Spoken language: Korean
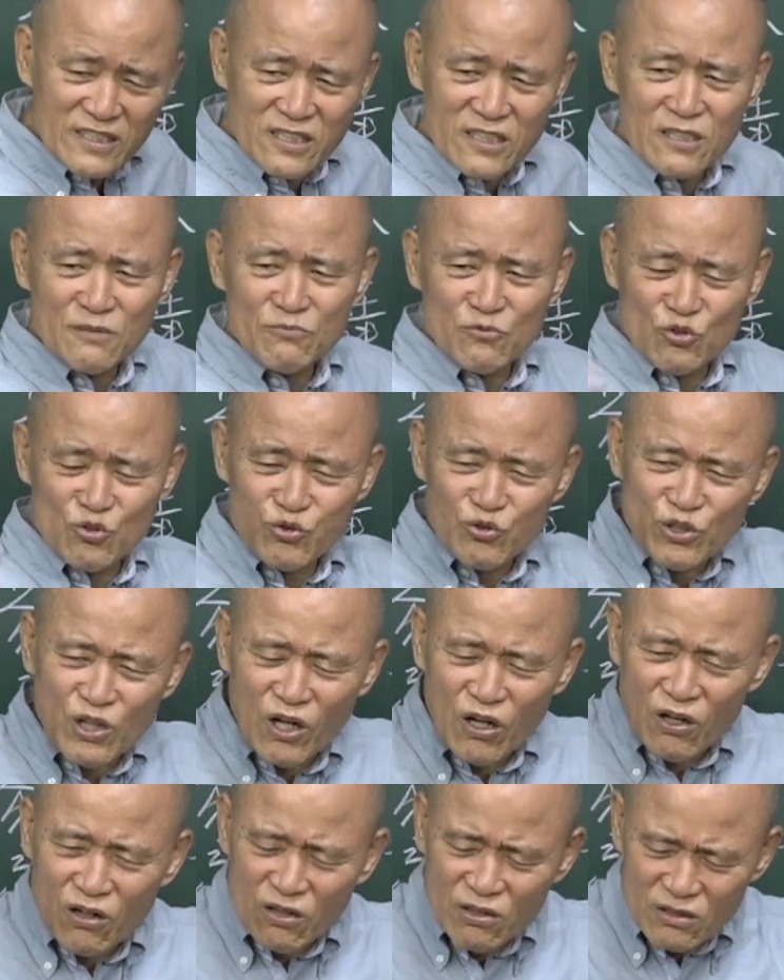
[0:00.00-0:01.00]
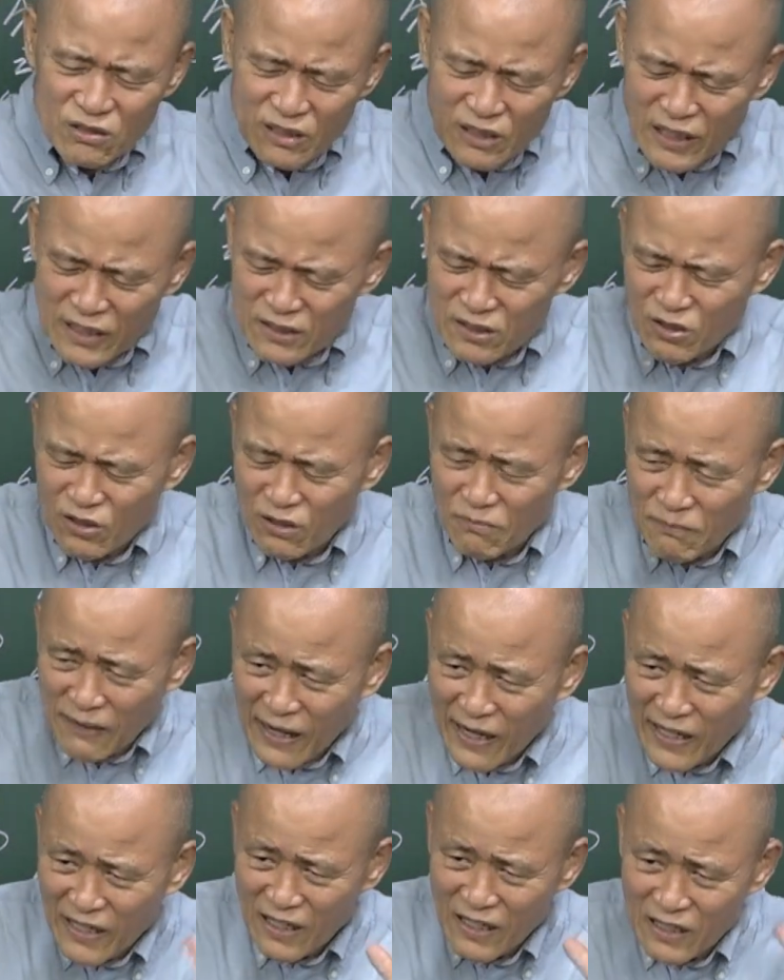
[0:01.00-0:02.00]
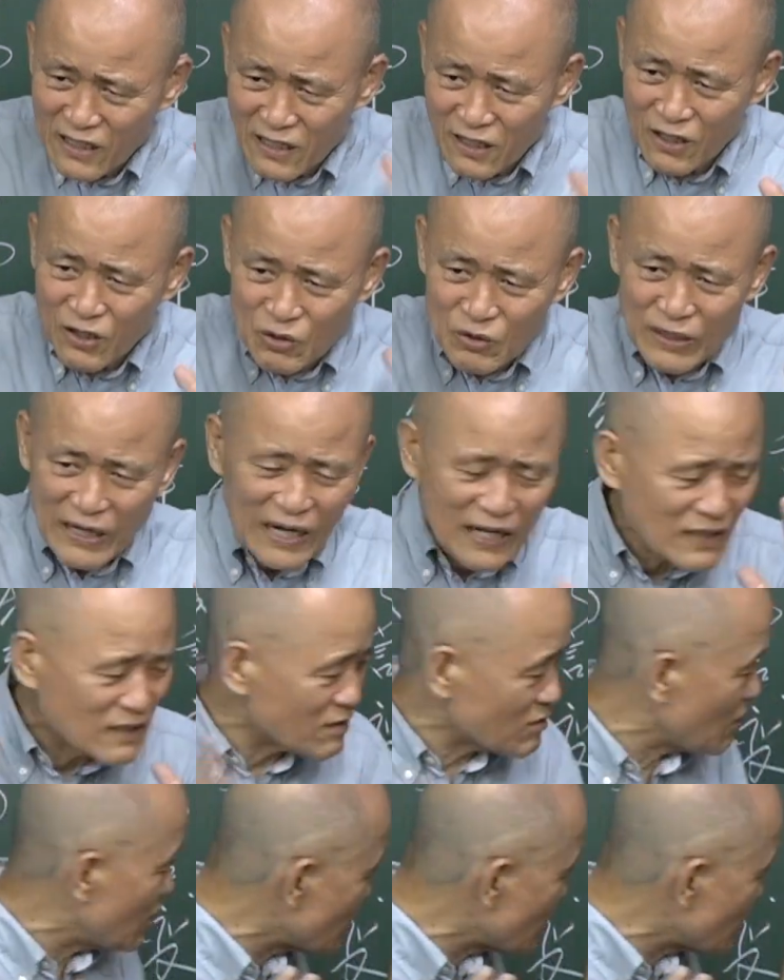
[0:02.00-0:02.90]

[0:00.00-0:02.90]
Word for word: 지금 주역에서 말하려고 하는